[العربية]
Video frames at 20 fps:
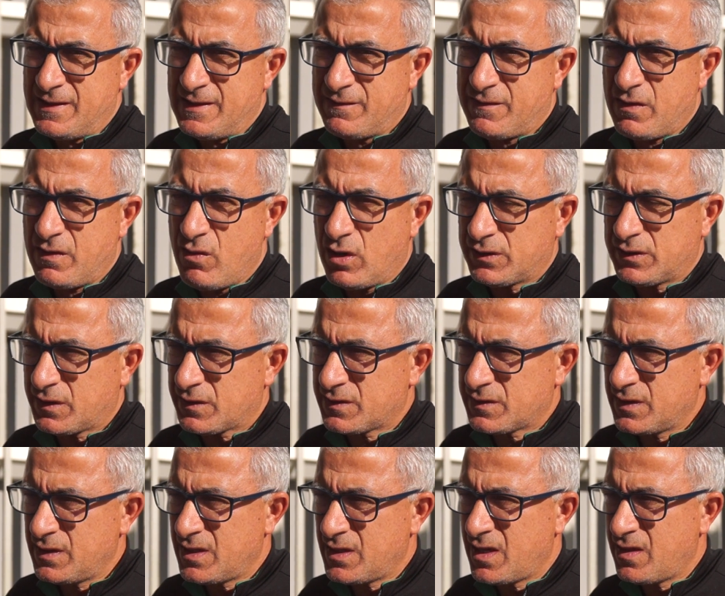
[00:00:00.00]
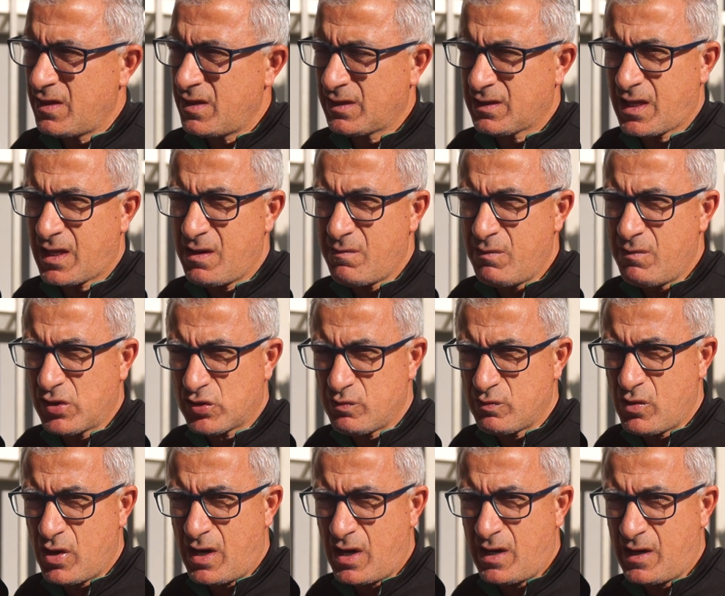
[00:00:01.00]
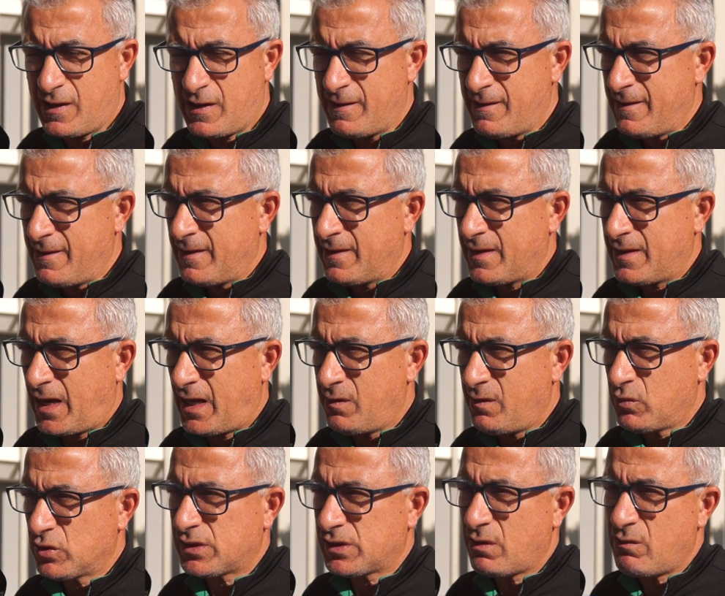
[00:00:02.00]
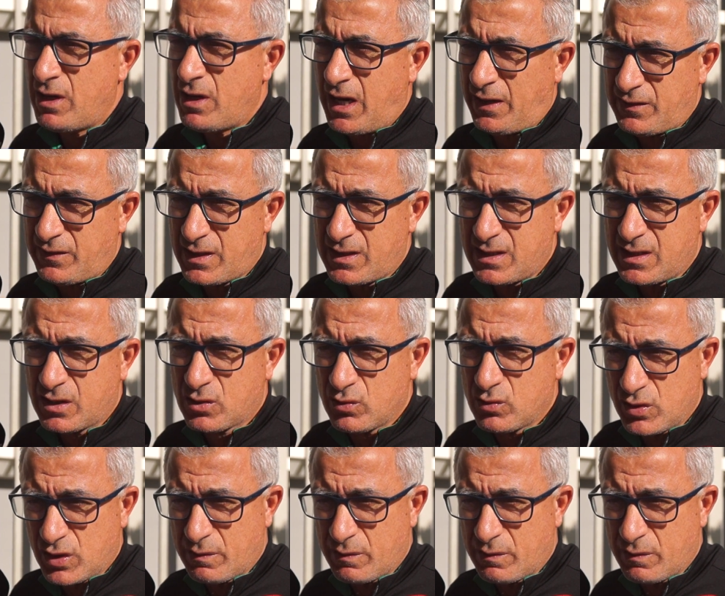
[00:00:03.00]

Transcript: في وقت قصير هذا يتطلب مجموعه على مستوى العدد تكون